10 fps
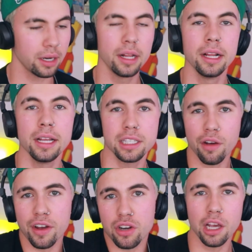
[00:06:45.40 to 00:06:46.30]
concentra.
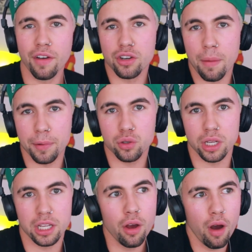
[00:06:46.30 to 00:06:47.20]
Se eu vejo uma
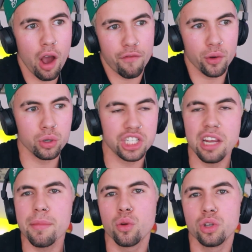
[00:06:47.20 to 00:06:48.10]
pessoa, eu, eu fico
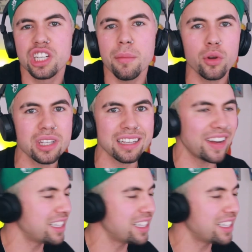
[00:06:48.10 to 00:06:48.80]
tímido. Tímido você